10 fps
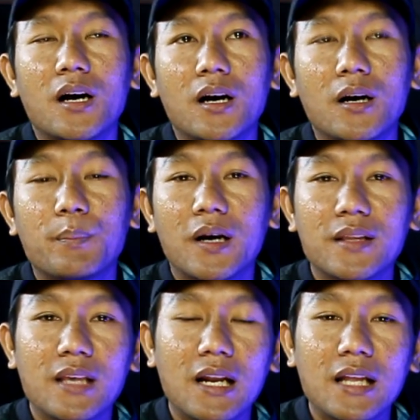uh,
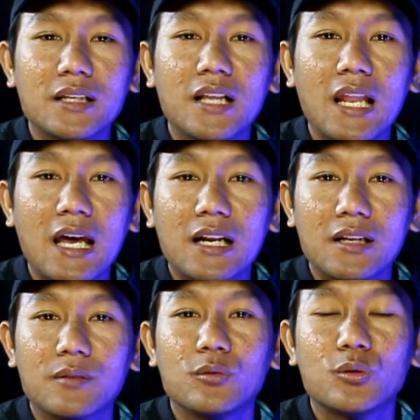pengejaran gelar
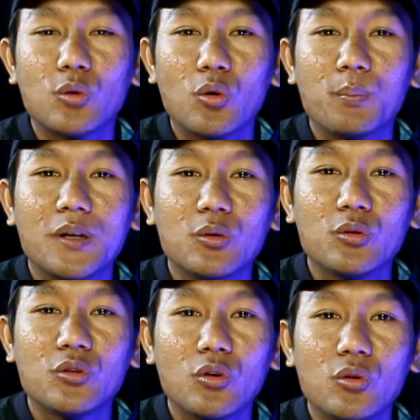untuk
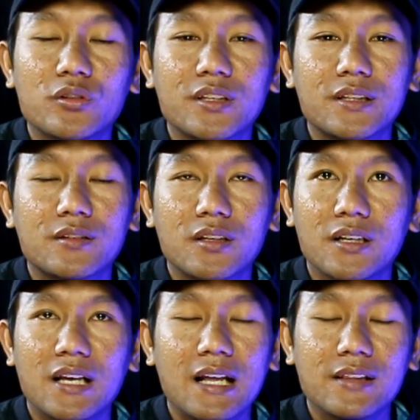menuju se
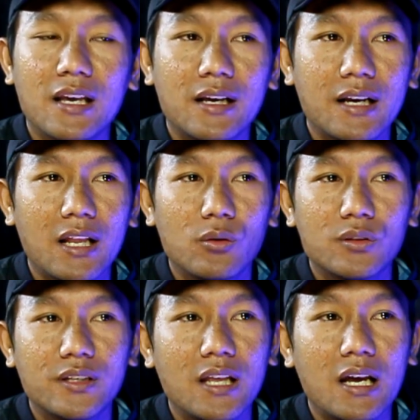seenggaknya kalau
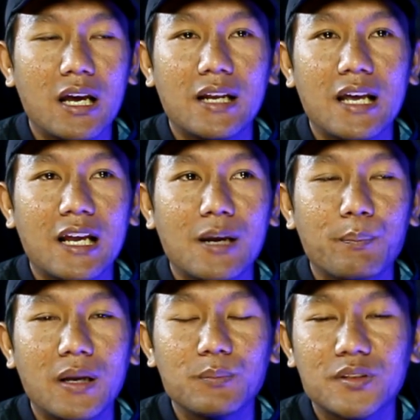tidak ada
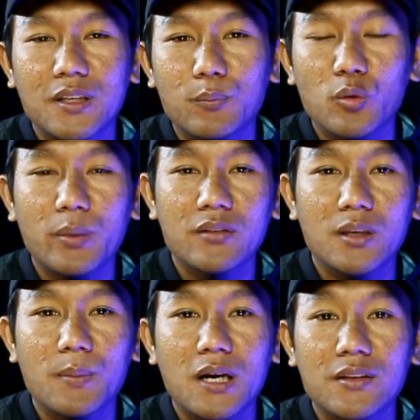harapan meskipun
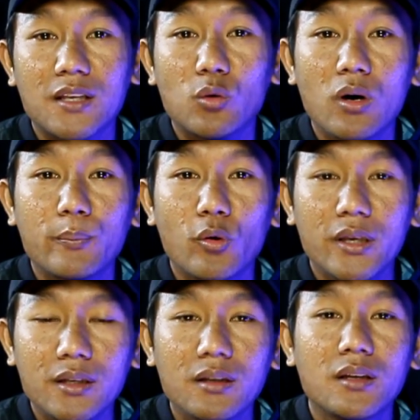PSM Makassar dua
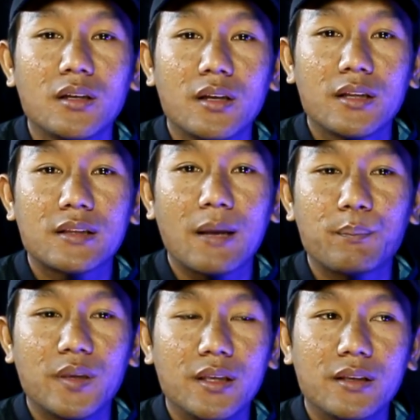poin
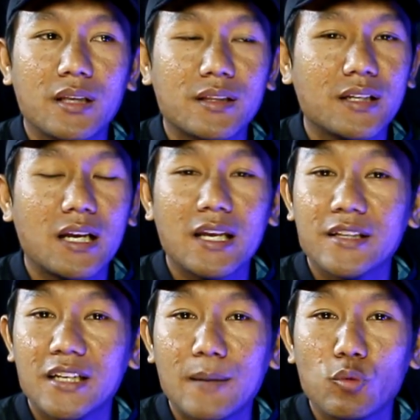tapi ya tidak ada yang tidak